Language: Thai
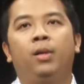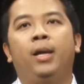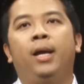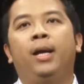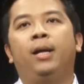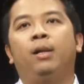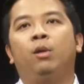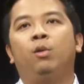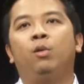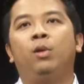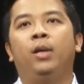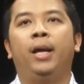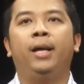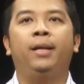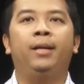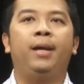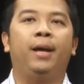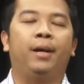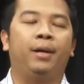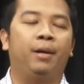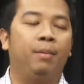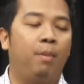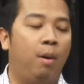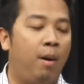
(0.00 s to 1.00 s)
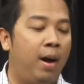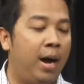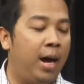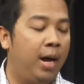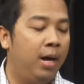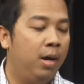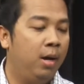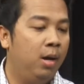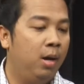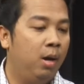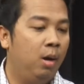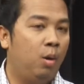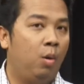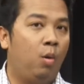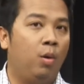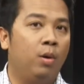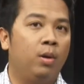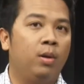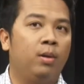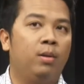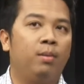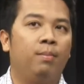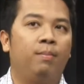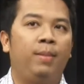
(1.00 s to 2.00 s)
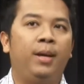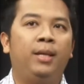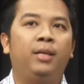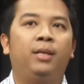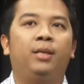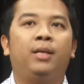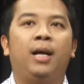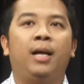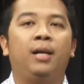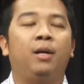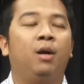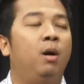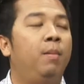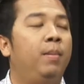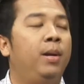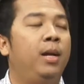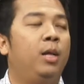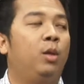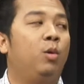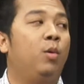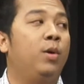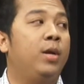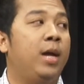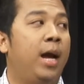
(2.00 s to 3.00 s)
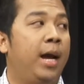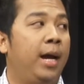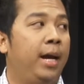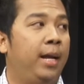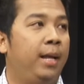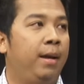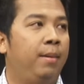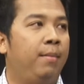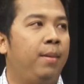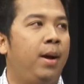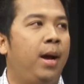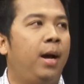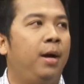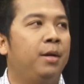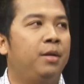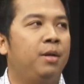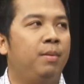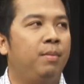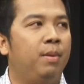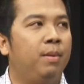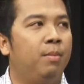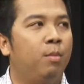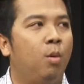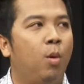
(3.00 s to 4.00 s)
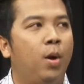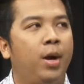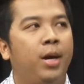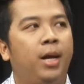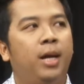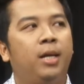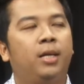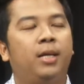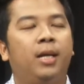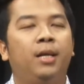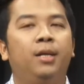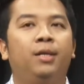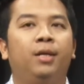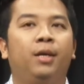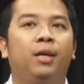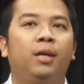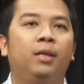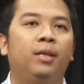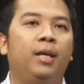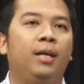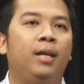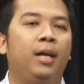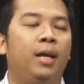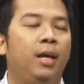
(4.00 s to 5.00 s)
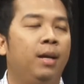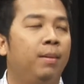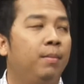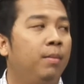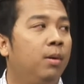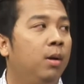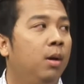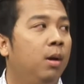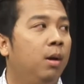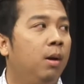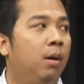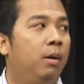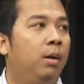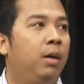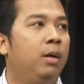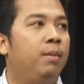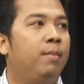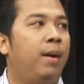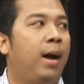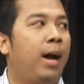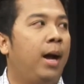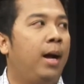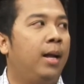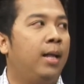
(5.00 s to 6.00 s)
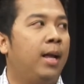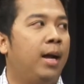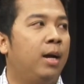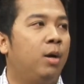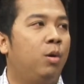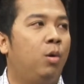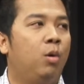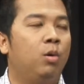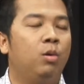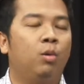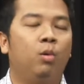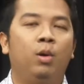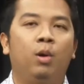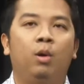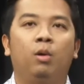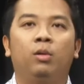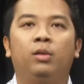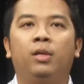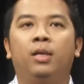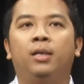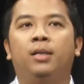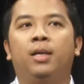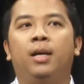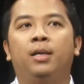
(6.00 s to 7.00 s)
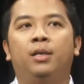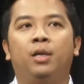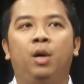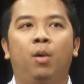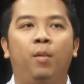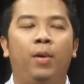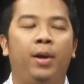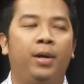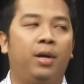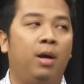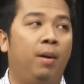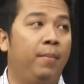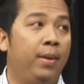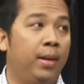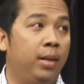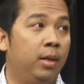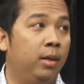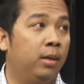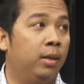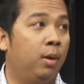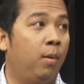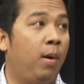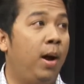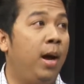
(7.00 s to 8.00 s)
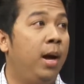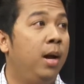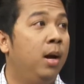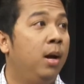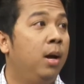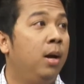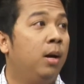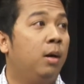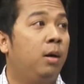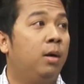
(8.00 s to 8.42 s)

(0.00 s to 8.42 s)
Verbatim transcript: กรุ่นเล็กเนี่ยคือเพราะว่าคนเม็กซิกันเขาก็ไม่ได้ตัวใหญ่อะไรมากมก็จะมีมวยชั้นเชิงดีๆขึ้นมาหลายคน ฮูเิโอซีซ่าชาเวสก็เป็นหนึ่ง แต่ว่าก็